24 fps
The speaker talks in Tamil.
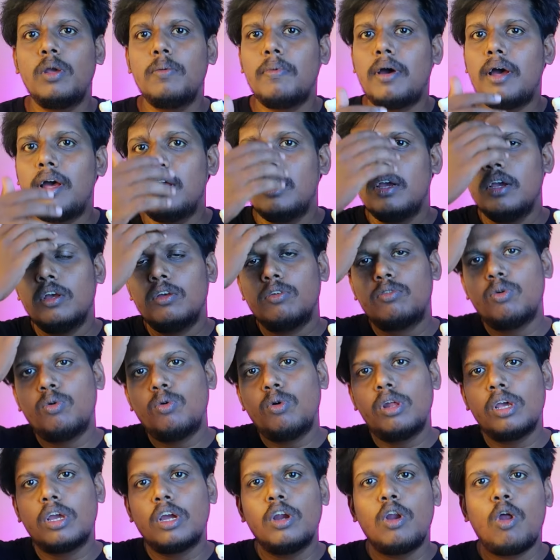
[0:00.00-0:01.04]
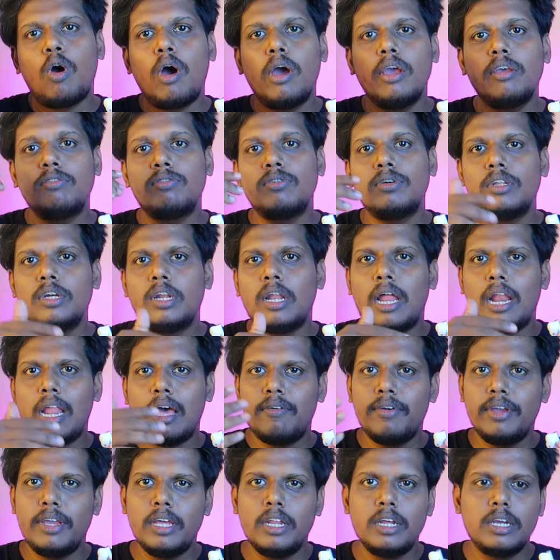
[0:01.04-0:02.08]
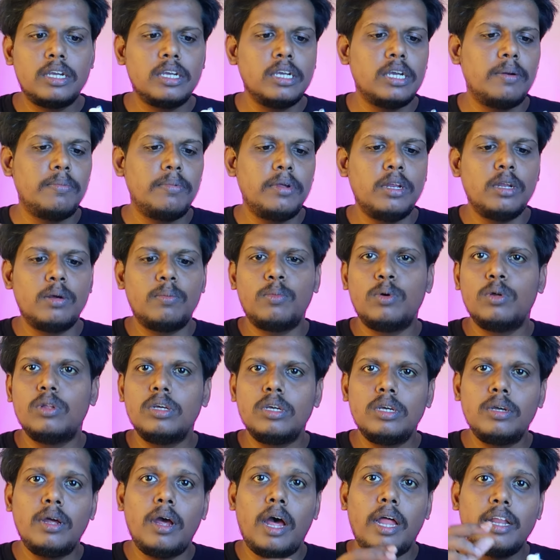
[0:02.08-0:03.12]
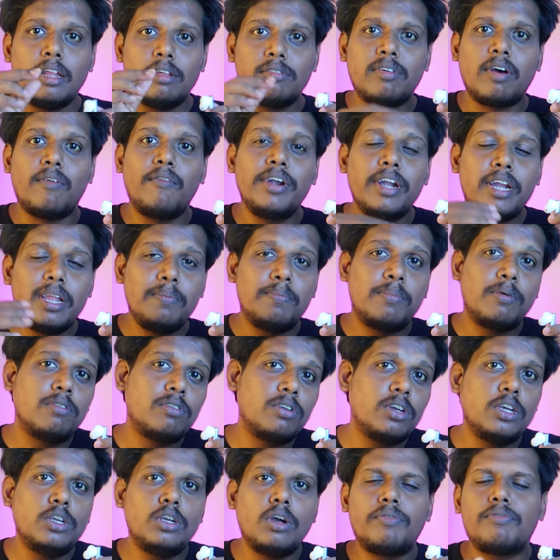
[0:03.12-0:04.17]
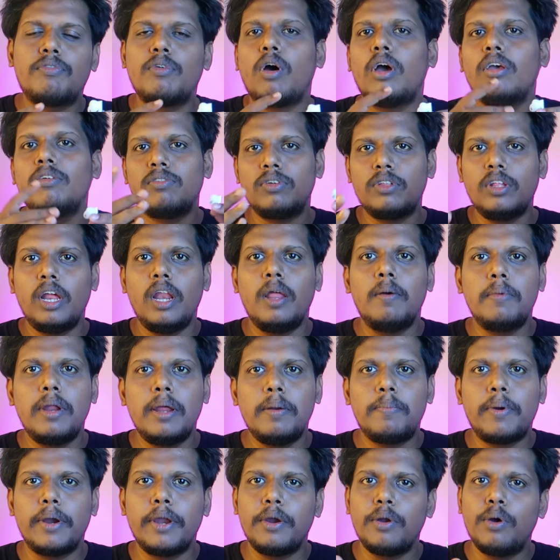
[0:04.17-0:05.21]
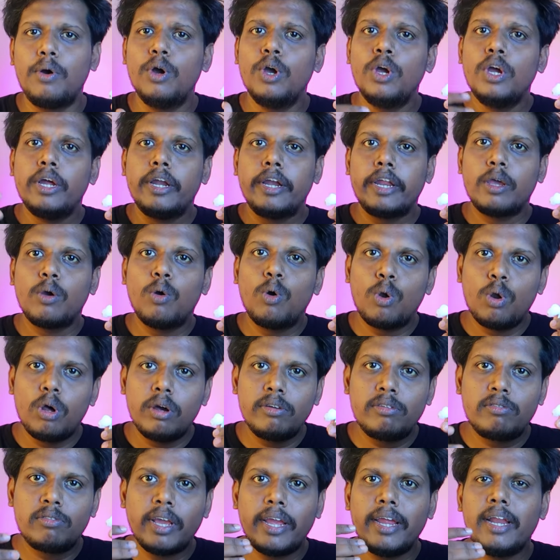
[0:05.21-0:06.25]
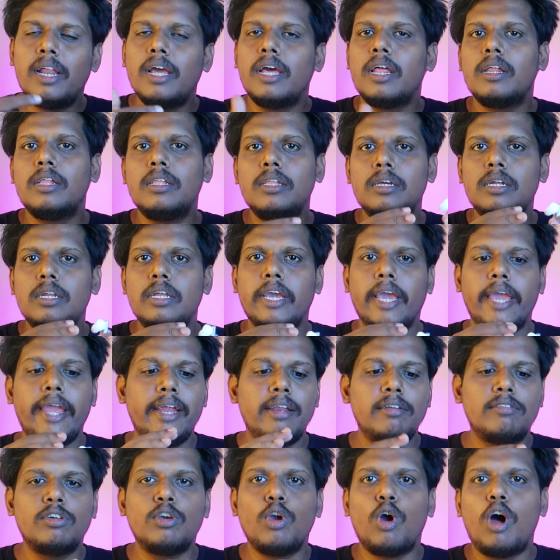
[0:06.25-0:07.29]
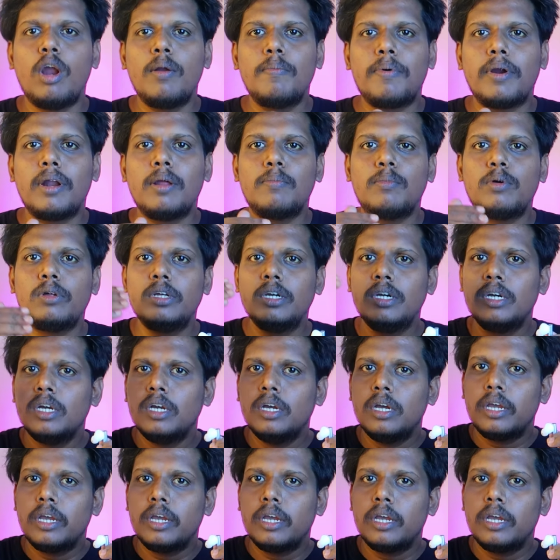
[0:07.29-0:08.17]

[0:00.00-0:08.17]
மூலிமா ஸோ உங்களுக்கு நாய்ஸ் வந்து நல்லாவே இருக்குது அப்படின்னும் போது அந்த செவன்டி பர்சன்டேஜ் ஆஃப் நாய்ஸ் வந்து எலிமினேட் பண்ணிடும் நீங்கள் ஒரு ரோட் சைடில் இருந்து நீங்கள் ஏஎன்சி ஆன் பண்ணும்போது